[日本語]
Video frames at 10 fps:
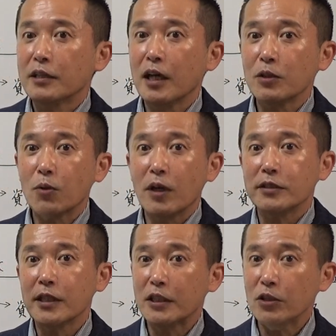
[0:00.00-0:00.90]
なんとか
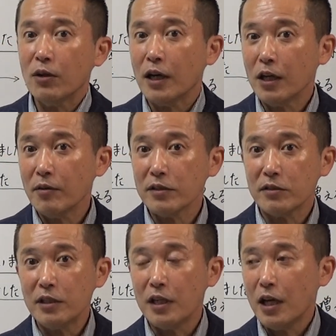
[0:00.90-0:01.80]
税金を払わ
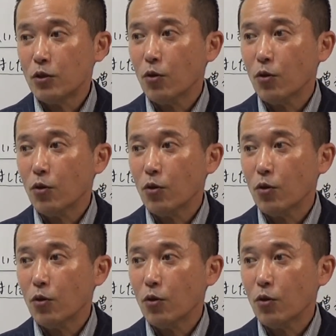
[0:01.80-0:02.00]
ずに